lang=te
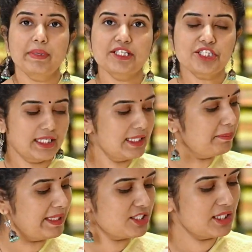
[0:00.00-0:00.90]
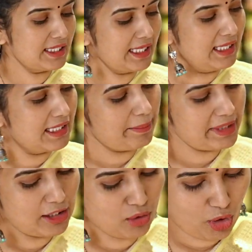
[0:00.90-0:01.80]
పీచ్ అండి పీచ్ అండ్
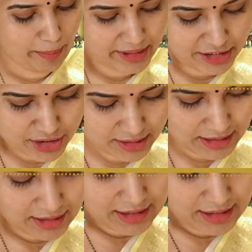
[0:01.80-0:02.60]
లెమన్ ఎల్లో కాంబినేషన్